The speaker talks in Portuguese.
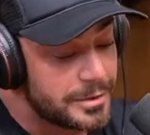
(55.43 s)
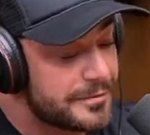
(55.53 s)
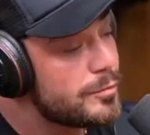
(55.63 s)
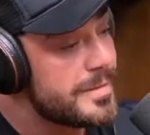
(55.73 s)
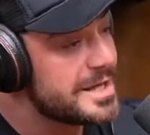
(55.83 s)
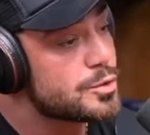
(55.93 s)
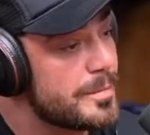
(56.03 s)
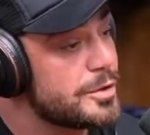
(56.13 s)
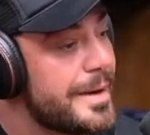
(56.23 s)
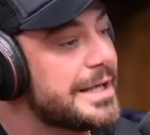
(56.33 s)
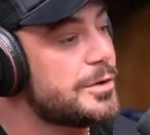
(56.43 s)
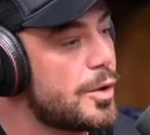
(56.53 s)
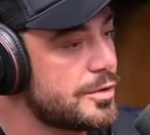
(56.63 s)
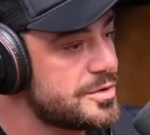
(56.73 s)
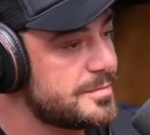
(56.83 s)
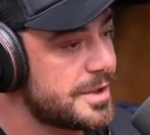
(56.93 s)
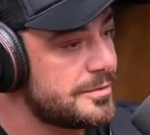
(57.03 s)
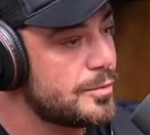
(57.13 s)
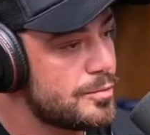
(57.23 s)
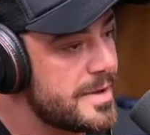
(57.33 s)
E aí eu tava um mês comendo McDonald's,
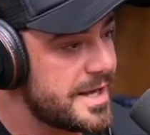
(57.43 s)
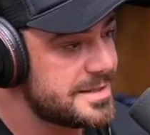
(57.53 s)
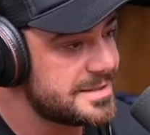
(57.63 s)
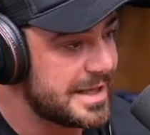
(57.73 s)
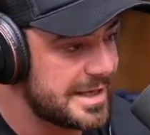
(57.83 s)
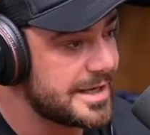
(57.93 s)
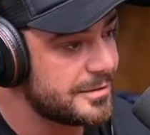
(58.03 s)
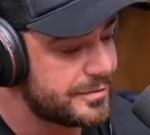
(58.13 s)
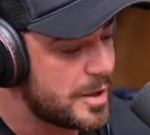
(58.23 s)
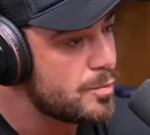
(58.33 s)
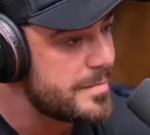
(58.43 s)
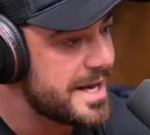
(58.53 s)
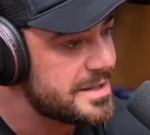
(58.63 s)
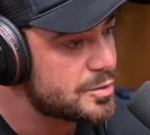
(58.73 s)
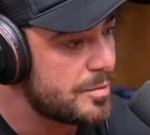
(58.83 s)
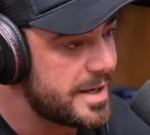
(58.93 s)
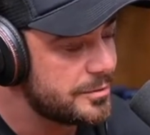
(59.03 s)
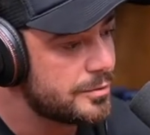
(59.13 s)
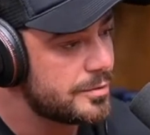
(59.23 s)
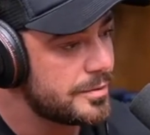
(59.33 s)
mano. Um mês, tá ligado? Eu fiquei um mês
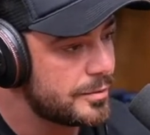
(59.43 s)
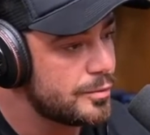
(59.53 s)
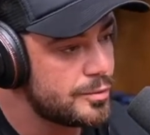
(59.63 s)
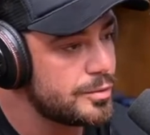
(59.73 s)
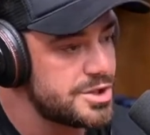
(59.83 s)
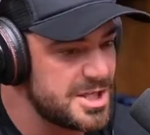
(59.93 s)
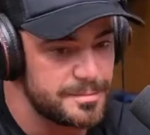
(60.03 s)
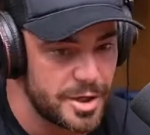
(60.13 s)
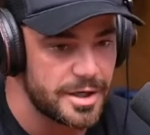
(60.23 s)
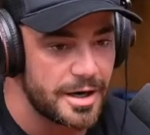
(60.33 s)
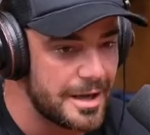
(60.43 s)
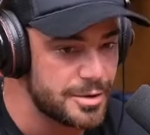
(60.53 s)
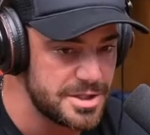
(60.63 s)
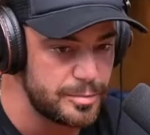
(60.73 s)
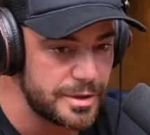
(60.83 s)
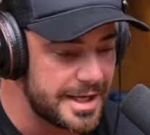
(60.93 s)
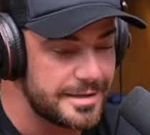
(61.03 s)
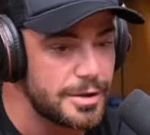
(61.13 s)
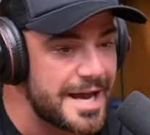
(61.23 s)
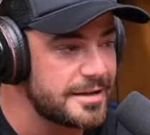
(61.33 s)
comendo o, o cheeseburger lá. O
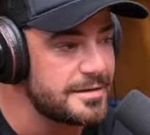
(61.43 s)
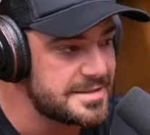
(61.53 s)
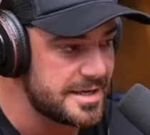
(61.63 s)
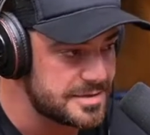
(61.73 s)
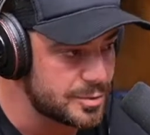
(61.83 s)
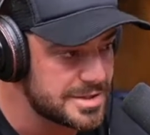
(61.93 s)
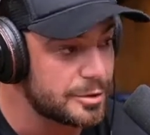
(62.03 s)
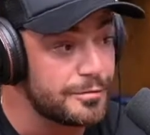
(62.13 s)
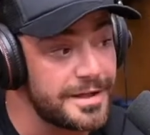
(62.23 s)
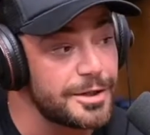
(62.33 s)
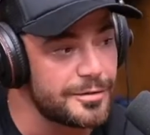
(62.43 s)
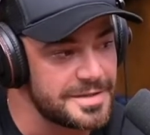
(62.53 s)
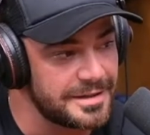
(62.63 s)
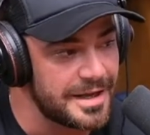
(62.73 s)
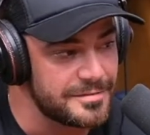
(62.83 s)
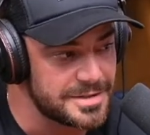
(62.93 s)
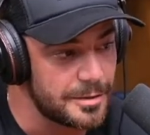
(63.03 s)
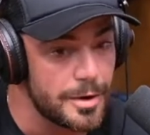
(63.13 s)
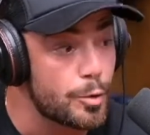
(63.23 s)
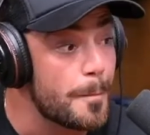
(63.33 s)
cheeseburger é 99 cents, custa 99 centavos. É
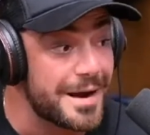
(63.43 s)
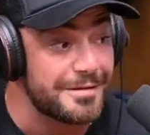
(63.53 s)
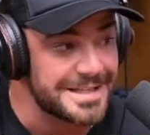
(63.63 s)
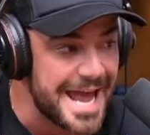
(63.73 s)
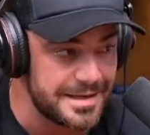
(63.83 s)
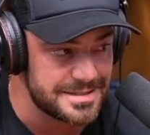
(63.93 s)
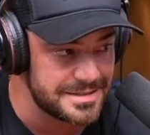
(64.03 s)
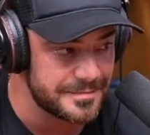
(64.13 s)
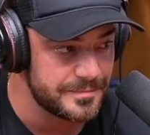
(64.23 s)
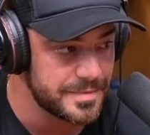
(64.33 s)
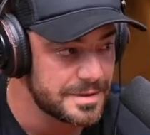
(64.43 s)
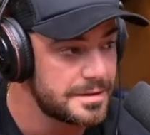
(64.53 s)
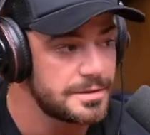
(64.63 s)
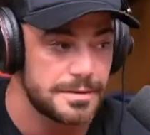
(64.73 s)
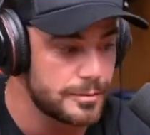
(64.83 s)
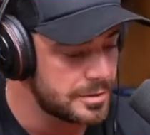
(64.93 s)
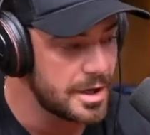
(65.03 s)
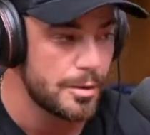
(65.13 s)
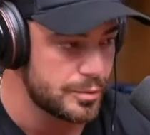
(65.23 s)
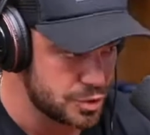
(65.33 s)
barato. Então, eu comprava 10. batata e o refri? Eu,
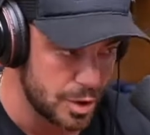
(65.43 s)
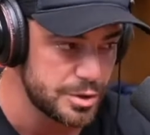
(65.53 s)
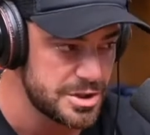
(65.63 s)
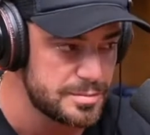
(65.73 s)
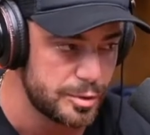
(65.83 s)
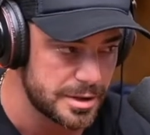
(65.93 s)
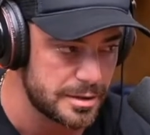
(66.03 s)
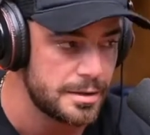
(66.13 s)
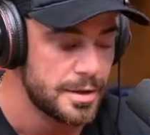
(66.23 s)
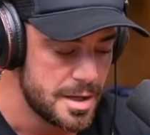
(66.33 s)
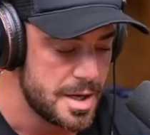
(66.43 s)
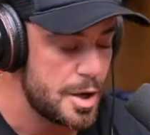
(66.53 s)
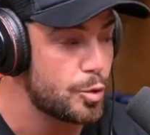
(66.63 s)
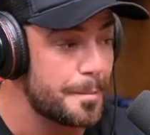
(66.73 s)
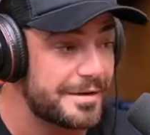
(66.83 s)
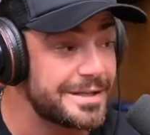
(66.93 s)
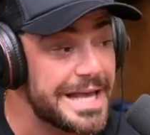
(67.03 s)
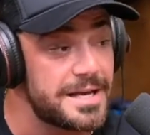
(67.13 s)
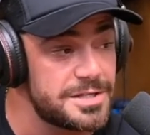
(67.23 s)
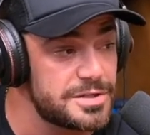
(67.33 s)
não, só o, só, só o, cheeseburger. Eu comprava
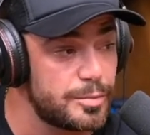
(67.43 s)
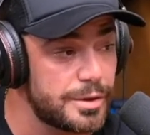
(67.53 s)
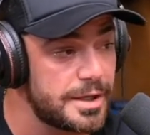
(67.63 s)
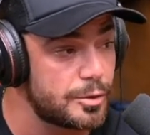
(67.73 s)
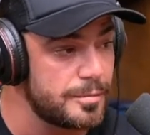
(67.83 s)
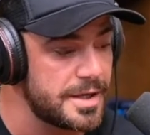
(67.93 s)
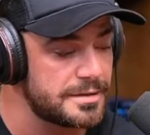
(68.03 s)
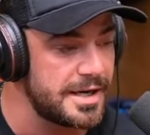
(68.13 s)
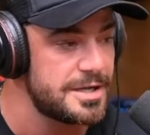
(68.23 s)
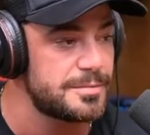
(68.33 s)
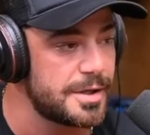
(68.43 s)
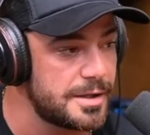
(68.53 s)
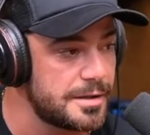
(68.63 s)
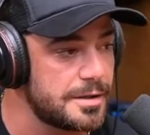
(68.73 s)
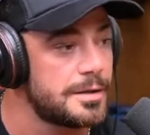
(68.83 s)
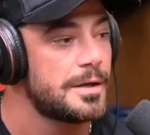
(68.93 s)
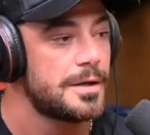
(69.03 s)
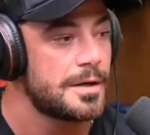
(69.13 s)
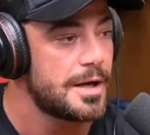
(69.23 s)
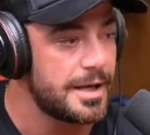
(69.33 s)
10 cheeseburger, comia 3 de manhã,
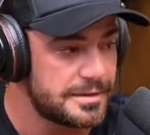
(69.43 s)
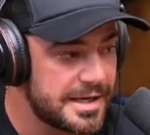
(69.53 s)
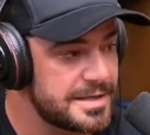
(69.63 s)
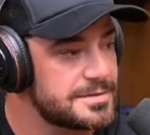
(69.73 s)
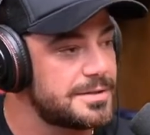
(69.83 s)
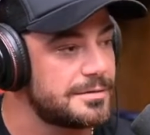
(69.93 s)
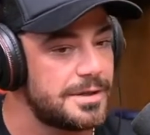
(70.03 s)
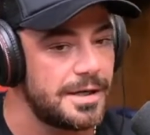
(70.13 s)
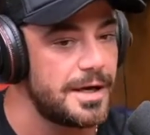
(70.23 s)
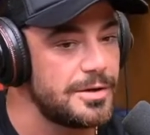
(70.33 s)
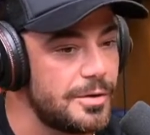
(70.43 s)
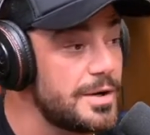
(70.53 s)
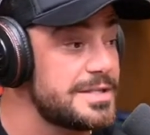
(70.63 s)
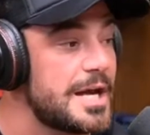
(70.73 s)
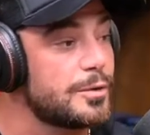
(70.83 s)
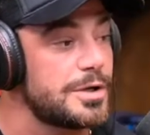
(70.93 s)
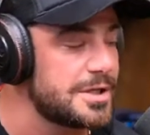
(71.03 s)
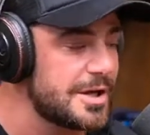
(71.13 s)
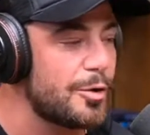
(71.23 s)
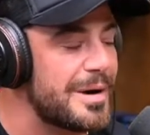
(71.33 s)
aí 3 não sei o quê, aí 2 e à
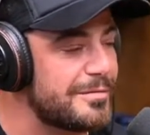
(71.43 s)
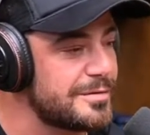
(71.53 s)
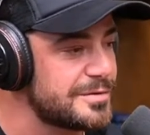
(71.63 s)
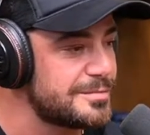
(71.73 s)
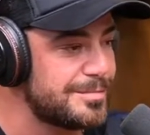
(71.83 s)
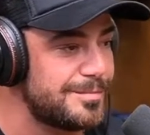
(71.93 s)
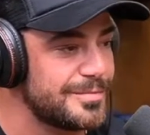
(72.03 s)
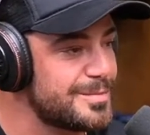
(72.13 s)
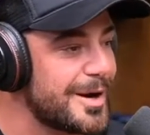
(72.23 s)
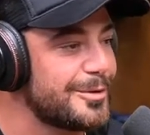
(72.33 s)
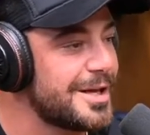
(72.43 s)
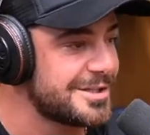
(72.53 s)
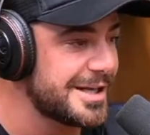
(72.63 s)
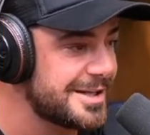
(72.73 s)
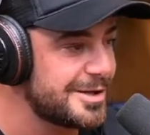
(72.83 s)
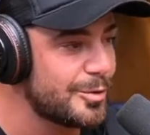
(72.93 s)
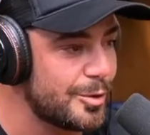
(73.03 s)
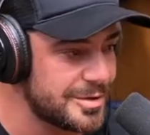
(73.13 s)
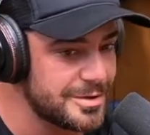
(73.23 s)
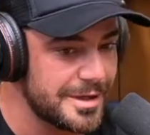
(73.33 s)
noite ainda roubava uns, uns bagulho da geladeira
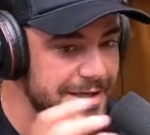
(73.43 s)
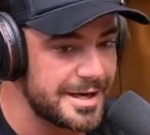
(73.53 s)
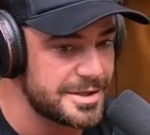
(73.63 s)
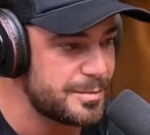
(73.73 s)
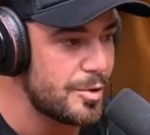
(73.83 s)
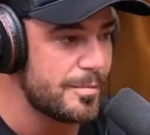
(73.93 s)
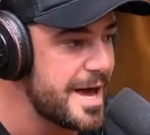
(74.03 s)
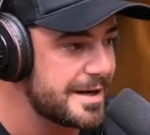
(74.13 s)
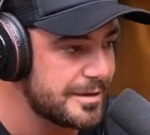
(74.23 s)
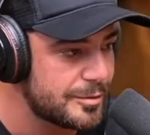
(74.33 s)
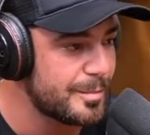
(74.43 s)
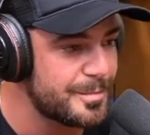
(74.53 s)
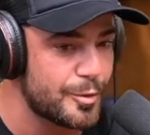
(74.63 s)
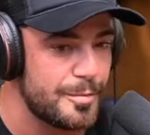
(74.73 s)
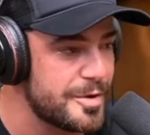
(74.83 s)
do rosto lá, que era tipo um albergue. uhum.